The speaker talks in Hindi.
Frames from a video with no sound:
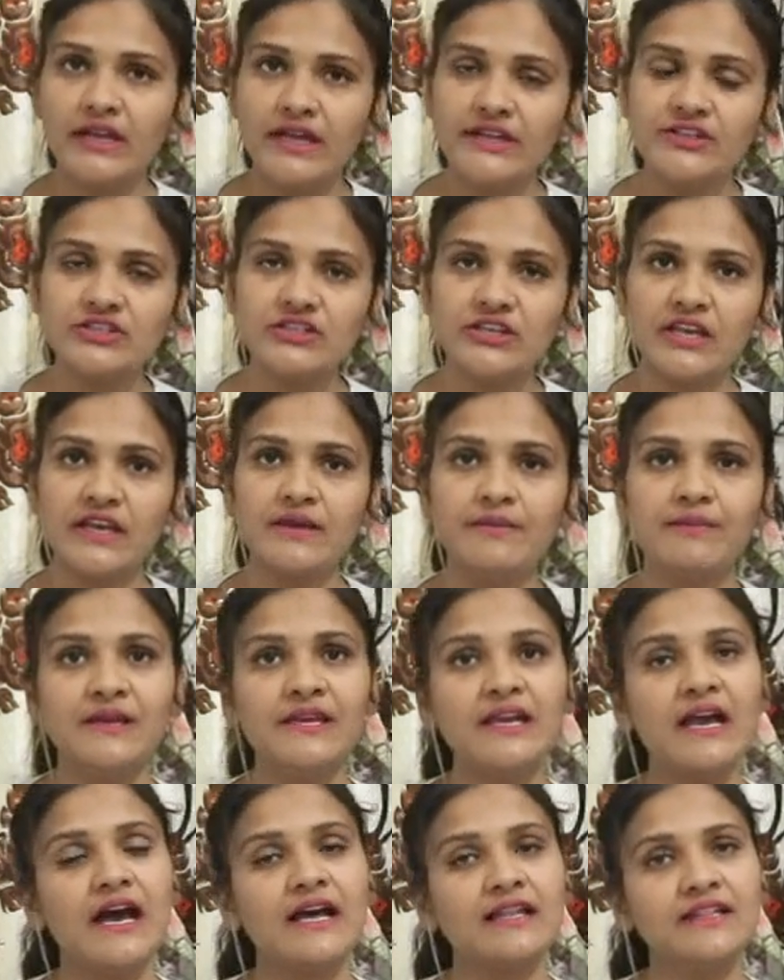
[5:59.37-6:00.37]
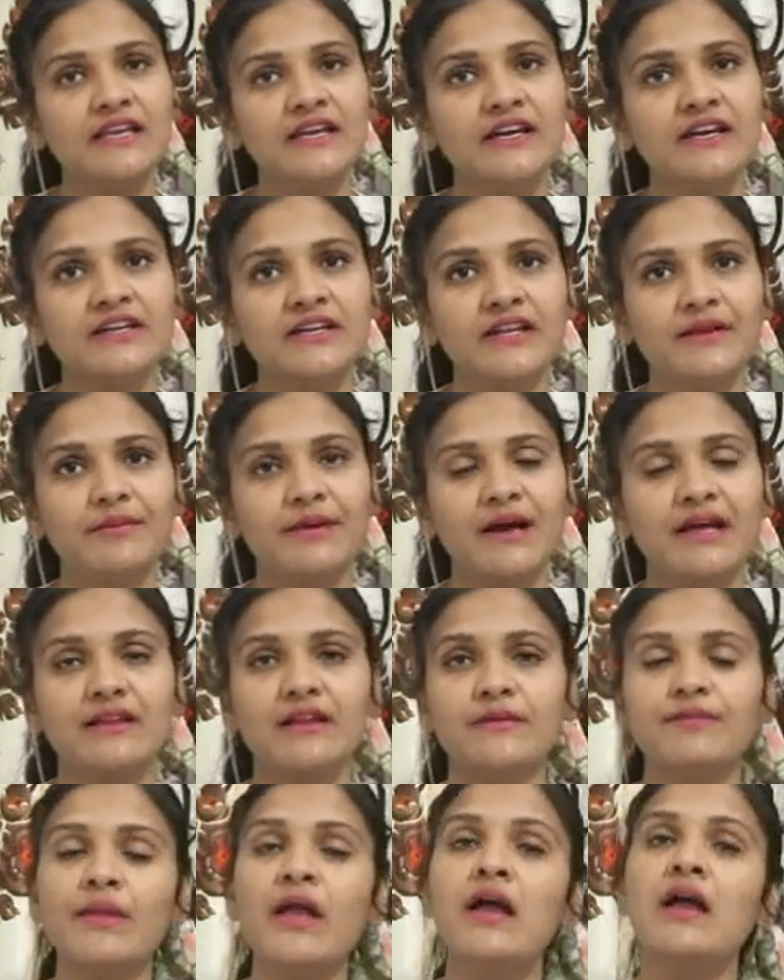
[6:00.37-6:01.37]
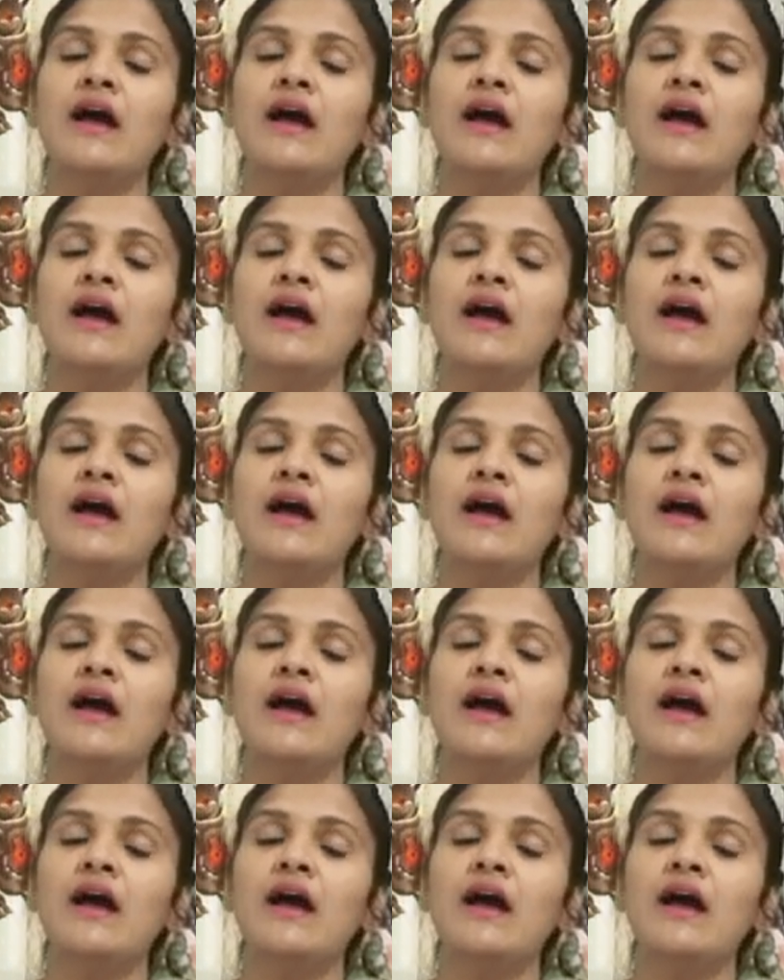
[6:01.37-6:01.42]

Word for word: लंच के भी आधे घंटे बाद